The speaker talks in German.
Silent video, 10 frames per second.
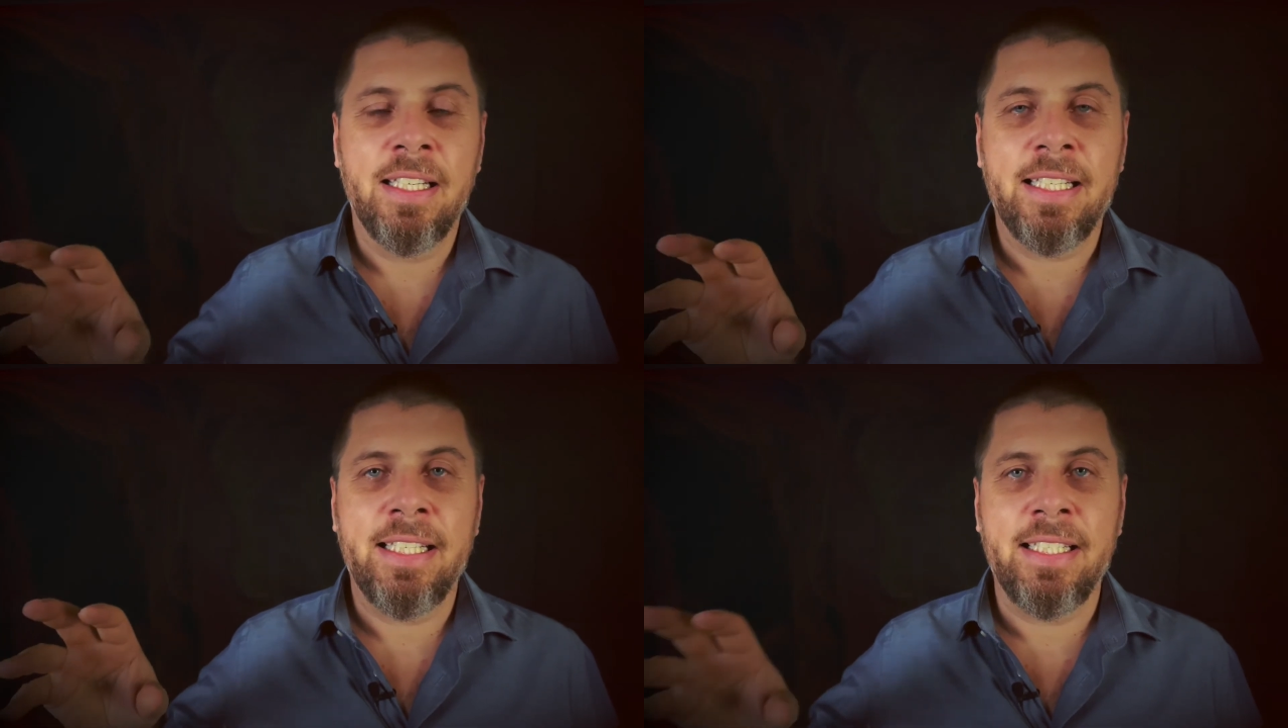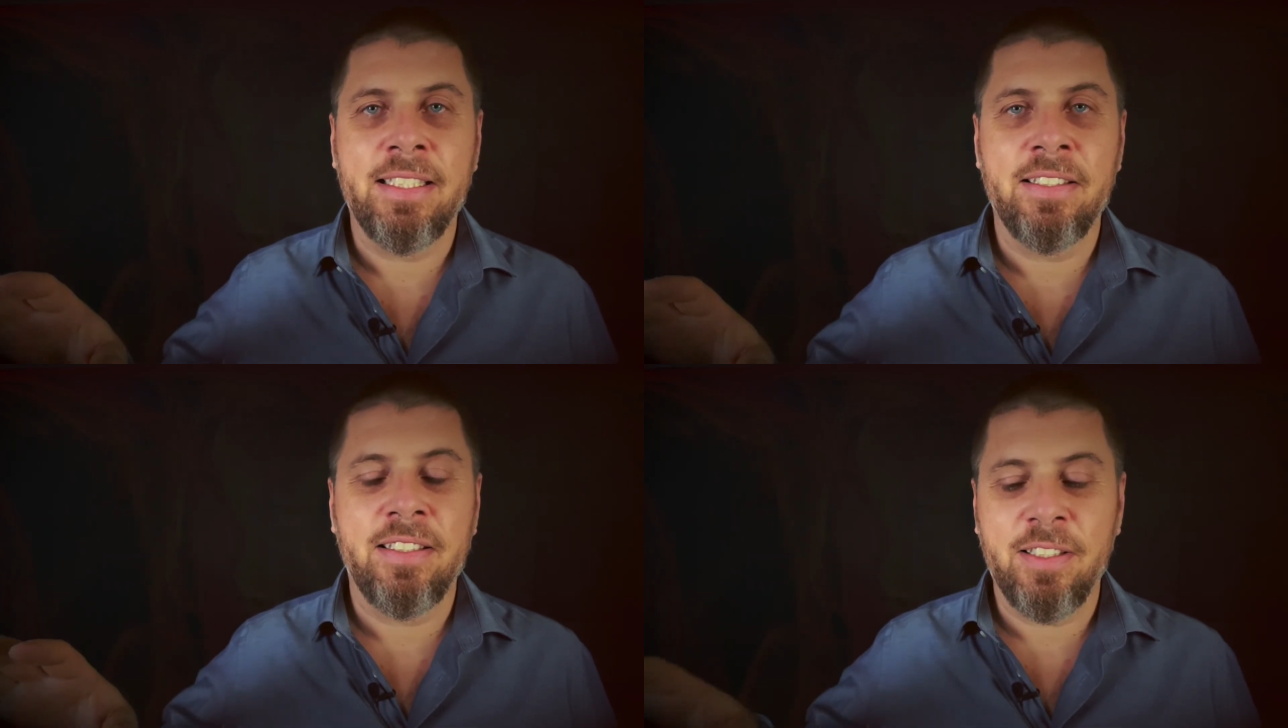
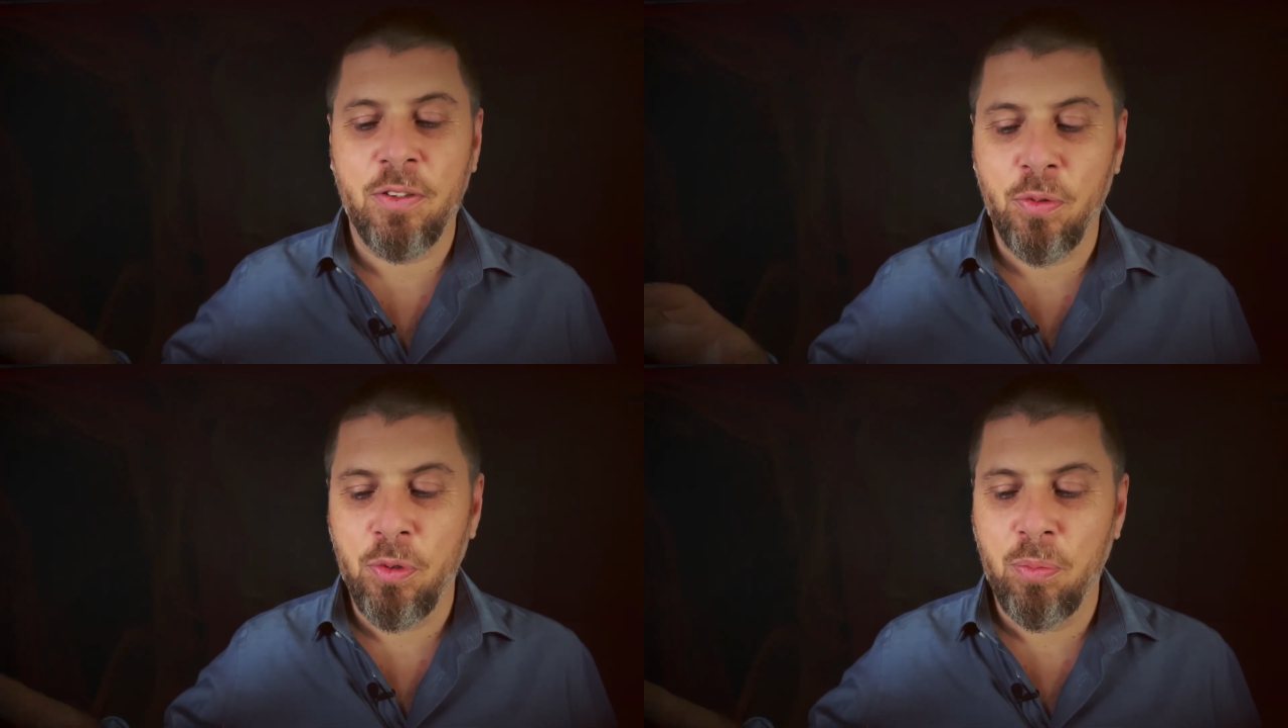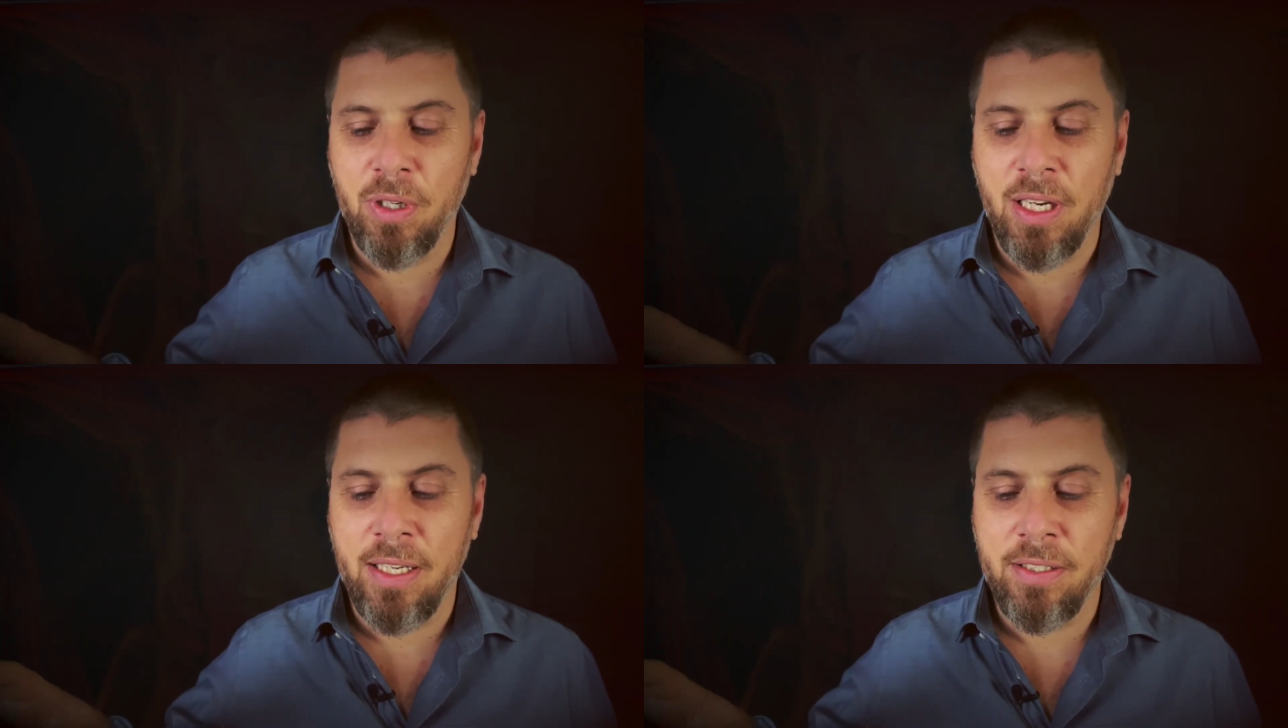in den grünen
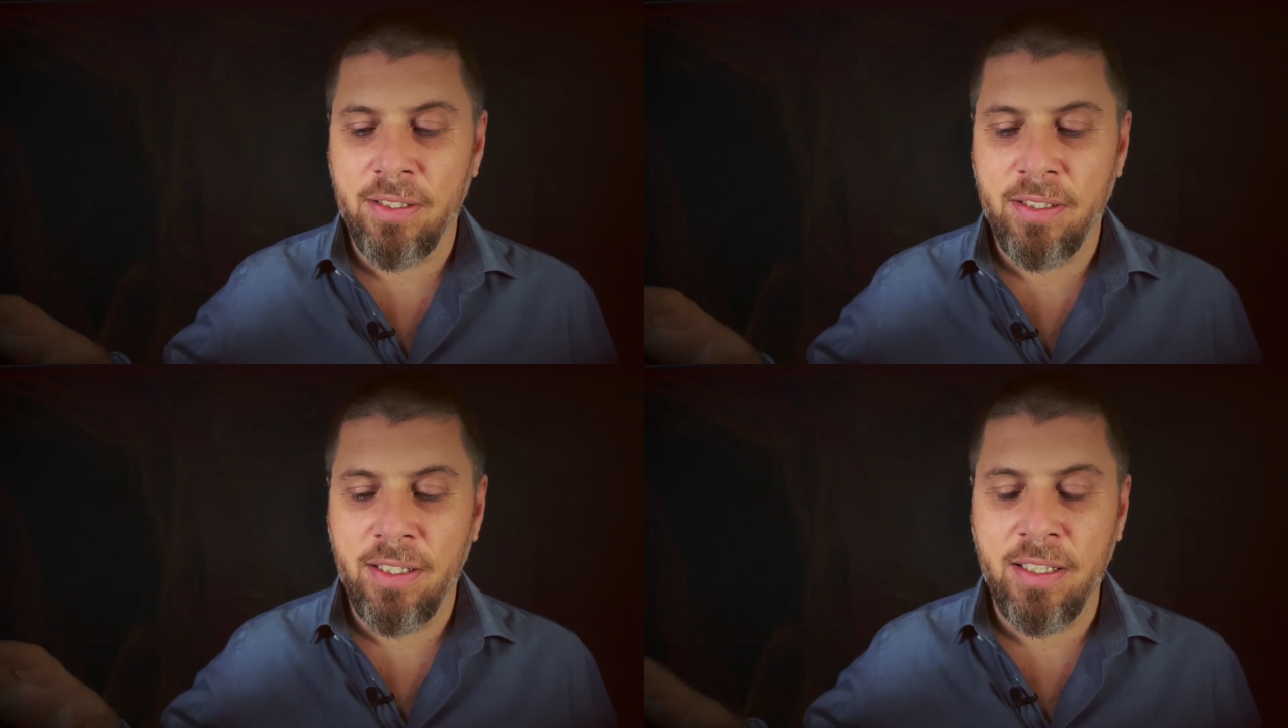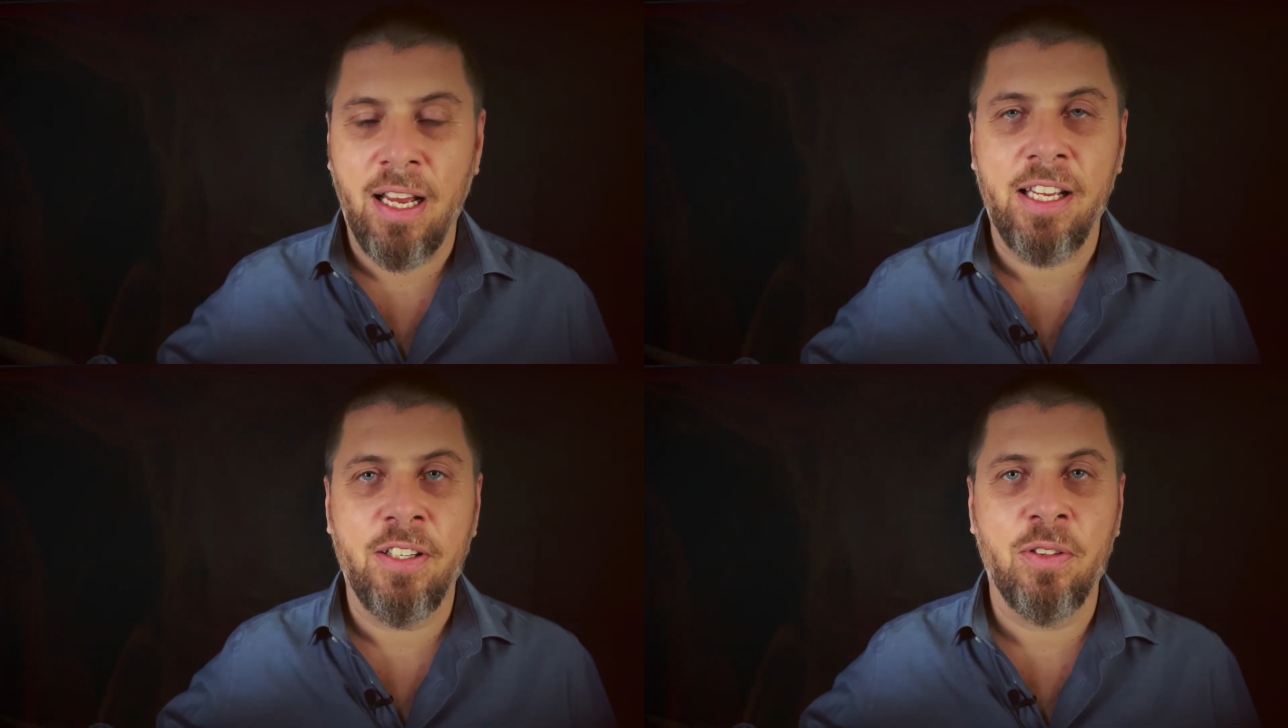Bereich
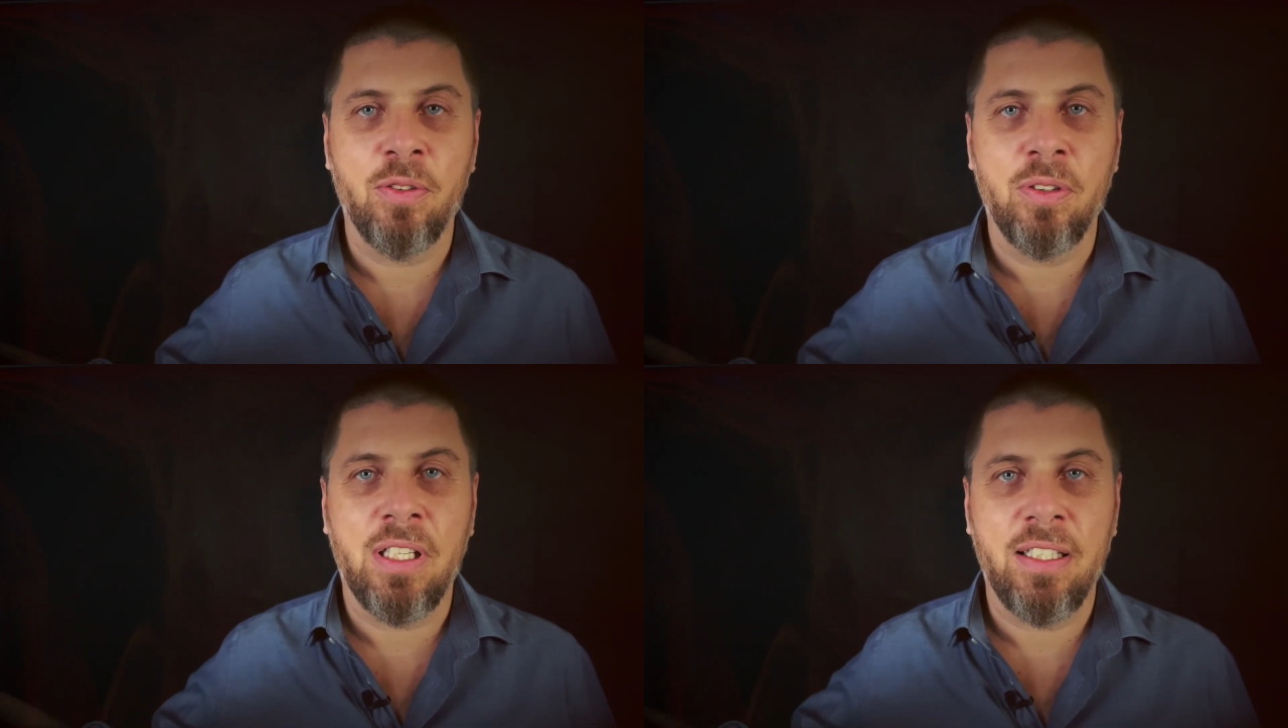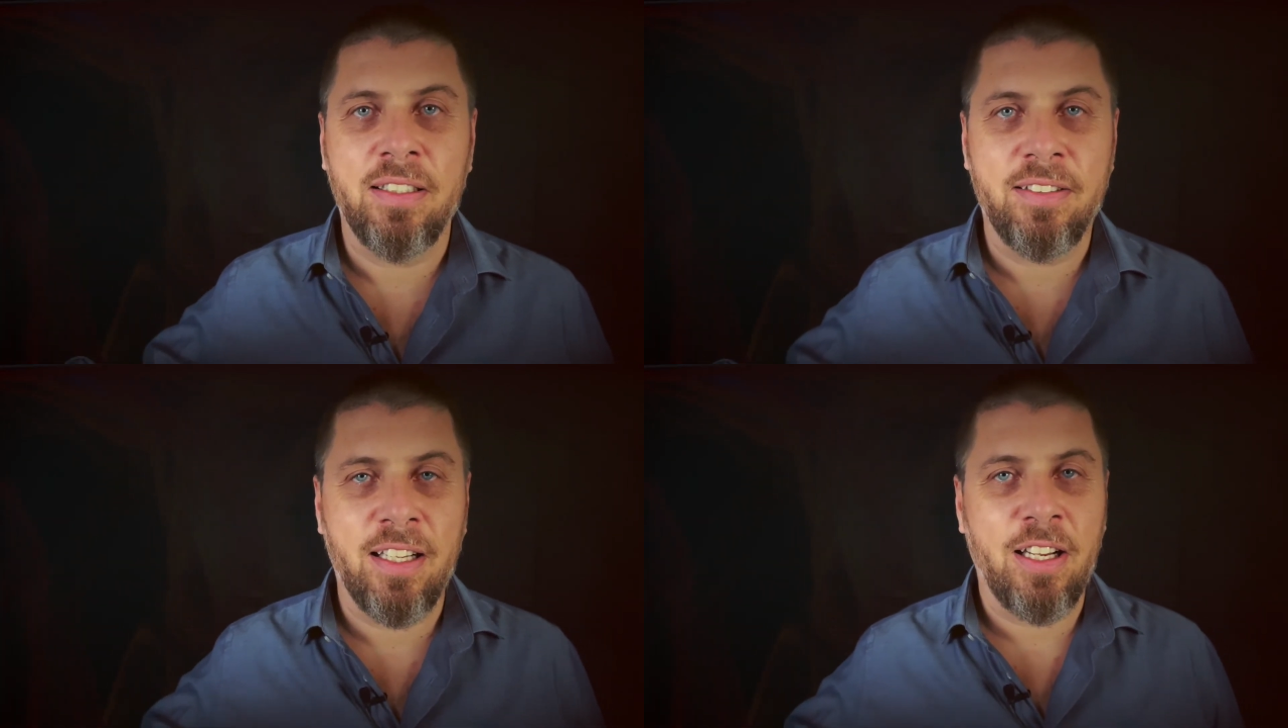hinein und
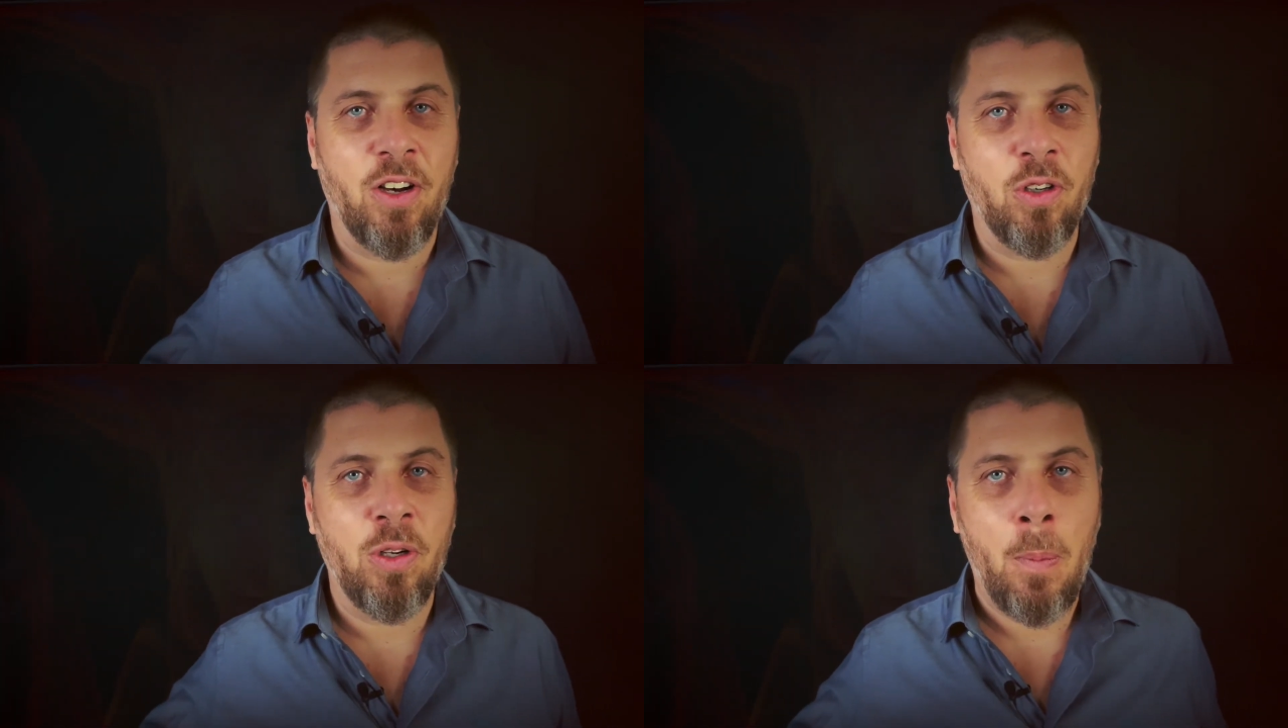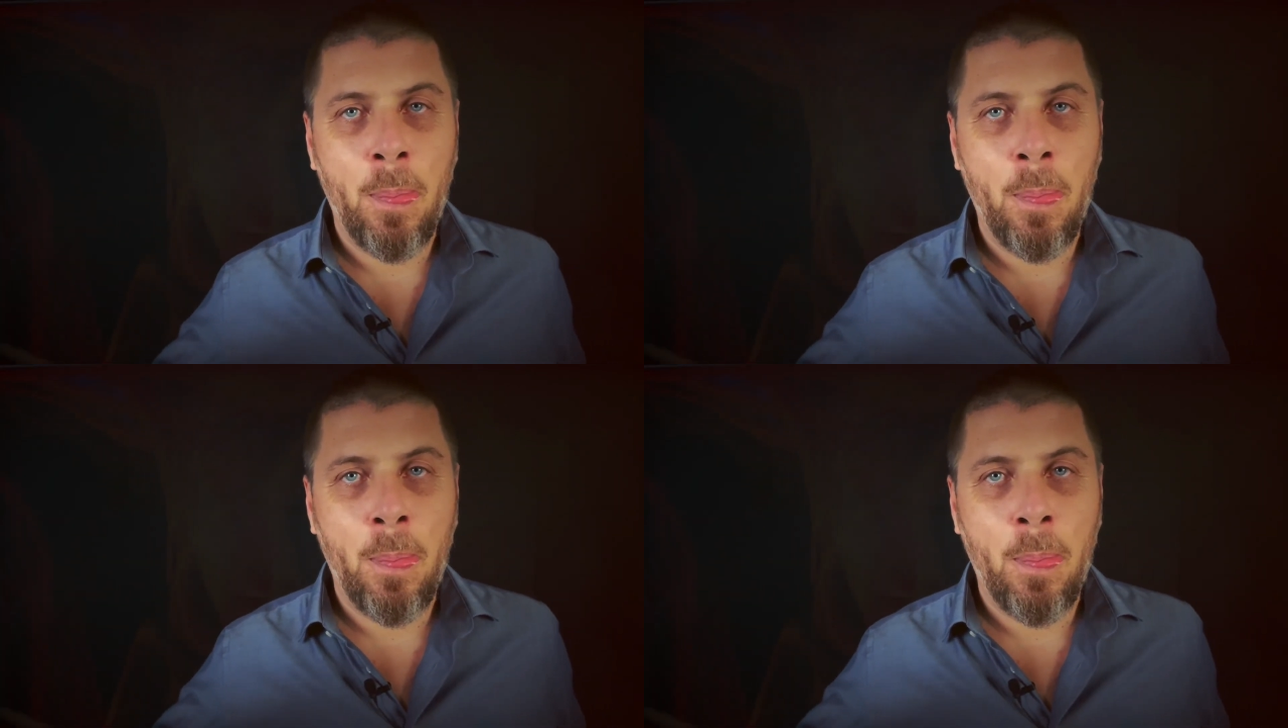ist dann auch